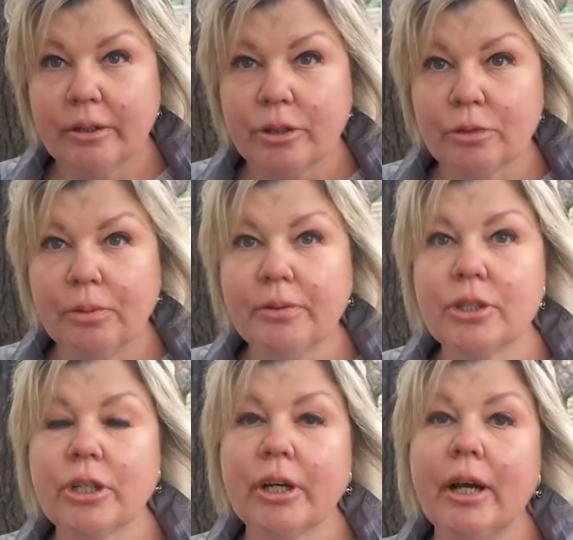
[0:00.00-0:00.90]
Значит, мы
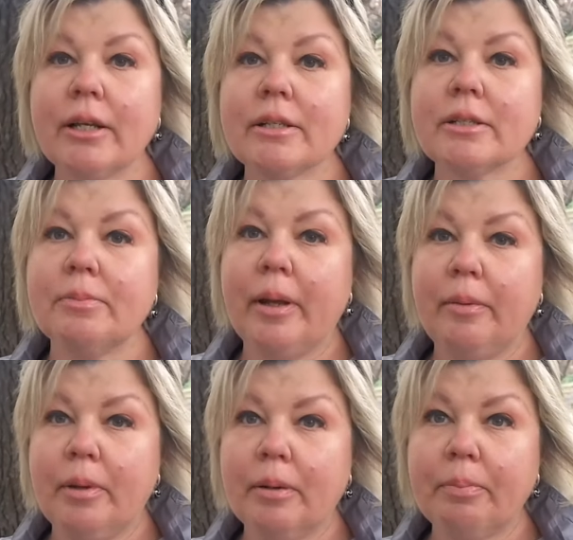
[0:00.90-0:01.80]
вчера с
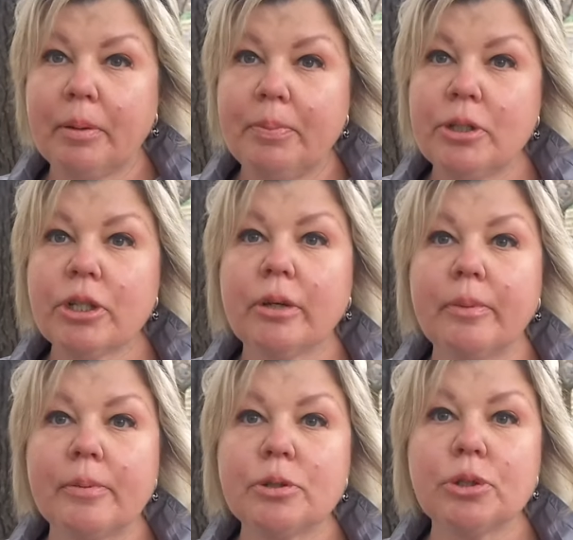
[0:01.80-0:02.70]
моими
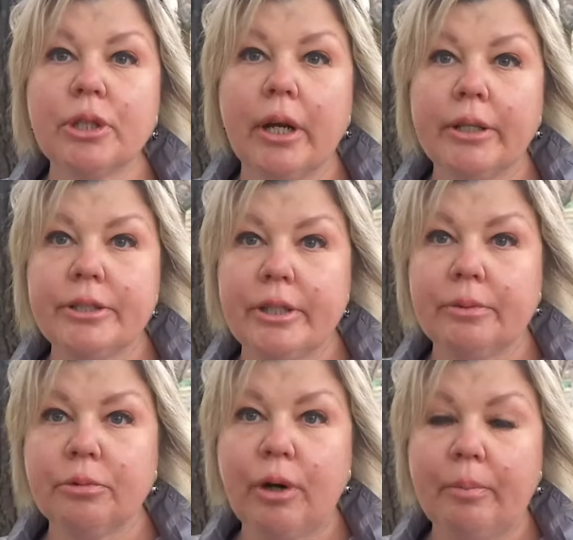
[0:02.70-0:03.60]
подписчиками обсуждали
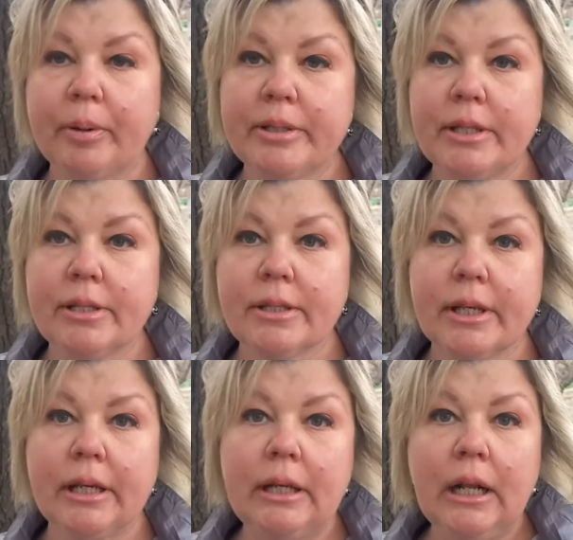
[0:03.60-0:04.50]
тему
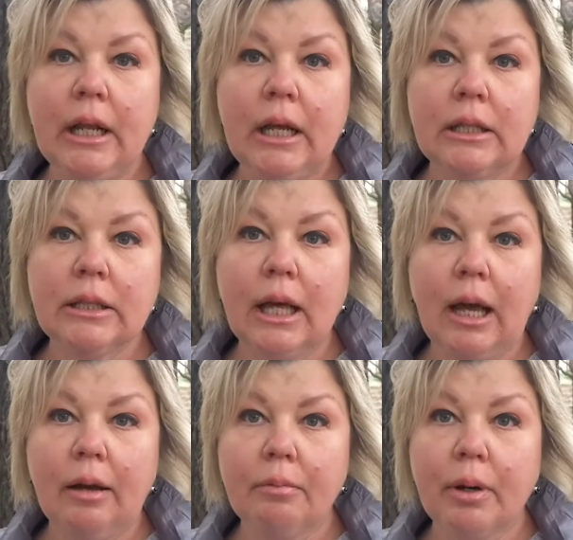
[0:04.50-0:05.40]
оппозиции
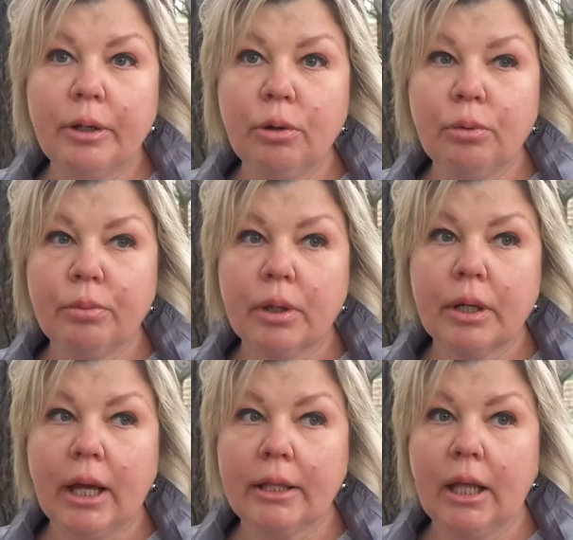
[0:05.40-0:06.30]
на моем
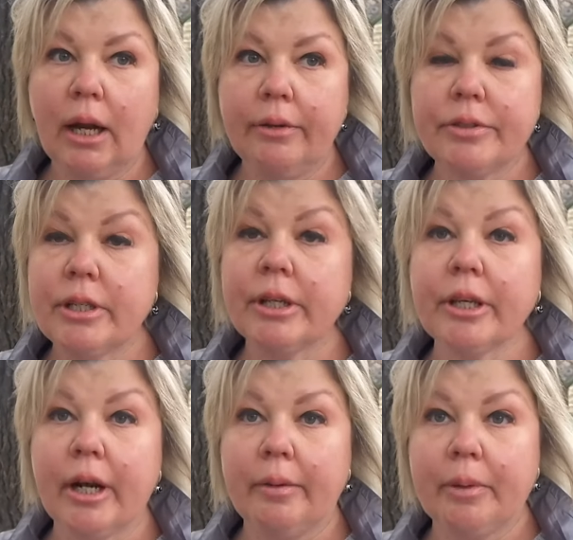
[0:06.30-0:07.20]
канале в
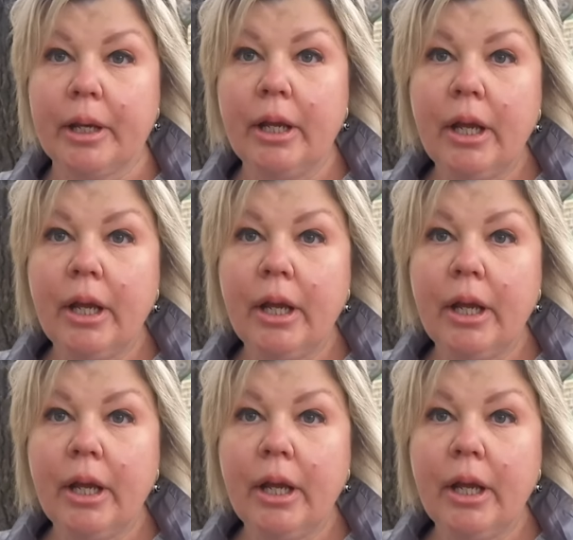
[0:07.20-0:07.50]
Телеграме.